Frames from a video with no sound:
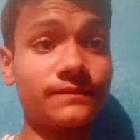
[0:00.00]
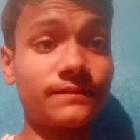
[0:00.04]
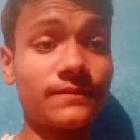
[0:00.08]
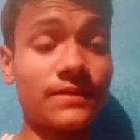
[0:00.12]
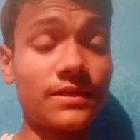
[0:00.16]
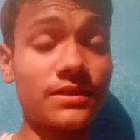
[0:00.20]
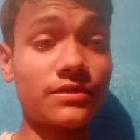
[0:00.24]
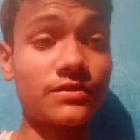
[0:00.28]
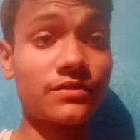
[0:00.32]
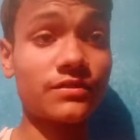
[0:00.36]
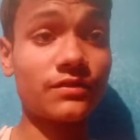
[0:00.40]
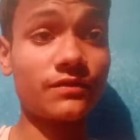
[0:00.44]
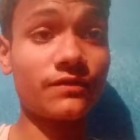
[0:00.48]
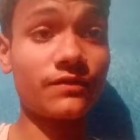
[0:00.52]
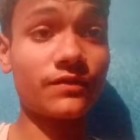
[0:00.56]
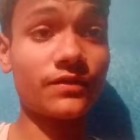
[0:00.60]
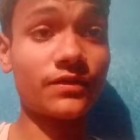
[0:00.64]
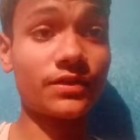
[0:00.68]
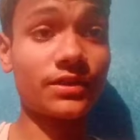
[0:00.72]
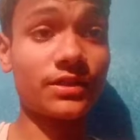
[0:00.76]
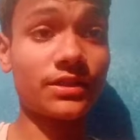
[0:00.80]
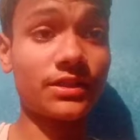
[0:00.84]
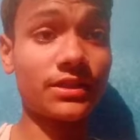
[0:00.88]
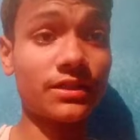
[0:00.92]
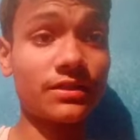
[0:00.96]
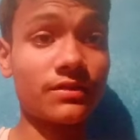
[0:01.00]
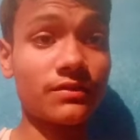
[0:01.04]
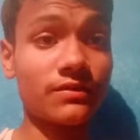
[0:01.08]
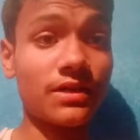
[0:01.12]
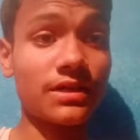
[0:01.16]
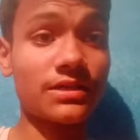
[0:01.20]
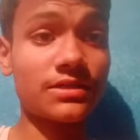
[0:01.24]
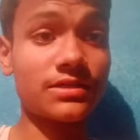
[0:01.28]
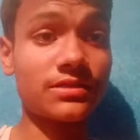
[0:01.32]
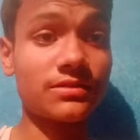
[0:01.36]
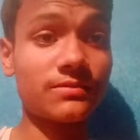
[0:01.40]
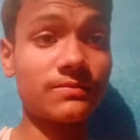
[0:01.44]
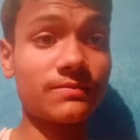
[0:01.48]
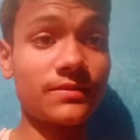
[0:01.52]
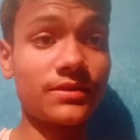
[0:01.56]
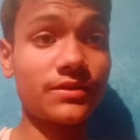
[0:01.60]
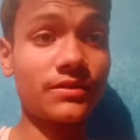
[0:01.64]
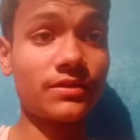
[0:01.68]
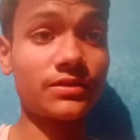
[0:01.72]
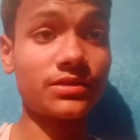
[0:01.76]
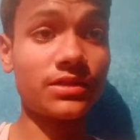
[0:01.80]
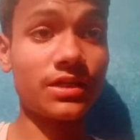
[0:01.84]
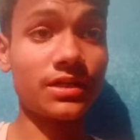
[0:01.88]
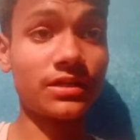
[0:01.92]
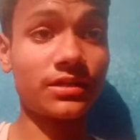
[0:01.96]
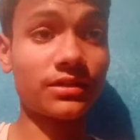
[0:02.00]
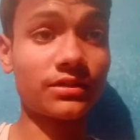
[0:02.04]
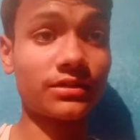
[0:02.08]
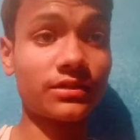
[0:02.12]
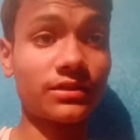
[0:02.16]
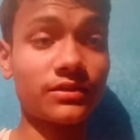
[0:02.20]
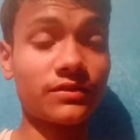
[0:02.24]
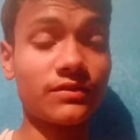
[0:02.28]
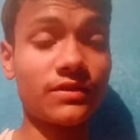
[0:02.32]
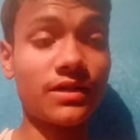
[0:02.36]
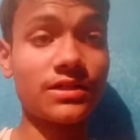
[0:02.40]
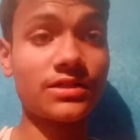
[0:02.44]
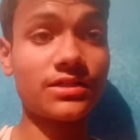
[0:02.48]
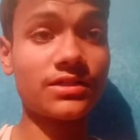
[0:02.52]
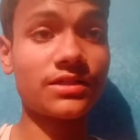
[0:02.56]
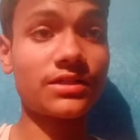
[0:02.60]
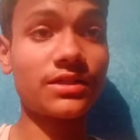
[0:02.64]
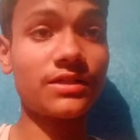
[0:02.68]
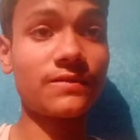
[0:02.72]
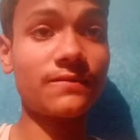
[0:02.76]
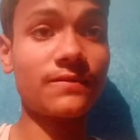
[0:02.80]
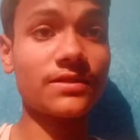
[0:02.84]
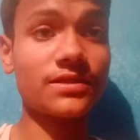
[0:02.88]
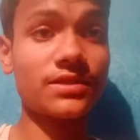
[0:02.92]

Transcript: मैच को वन किया तो गाइज वीडियो को स्टार्ट करते हैं तो गाइज इटली